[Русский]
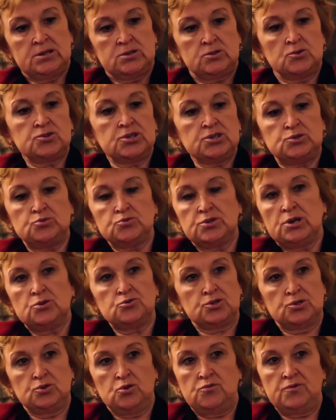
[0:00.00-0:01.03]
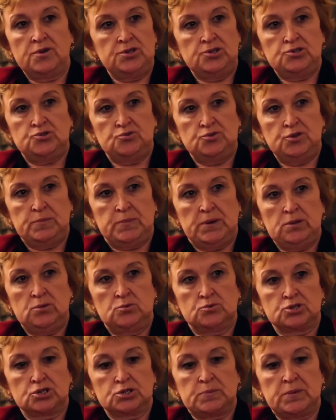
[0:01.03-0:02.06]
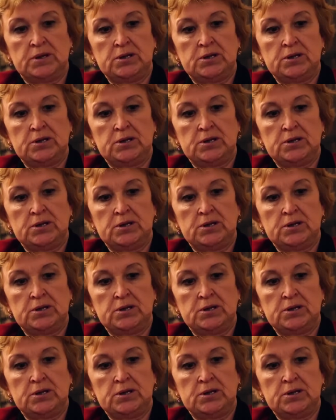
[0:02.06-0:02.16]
то ты сюда уже новое ничего не положишь.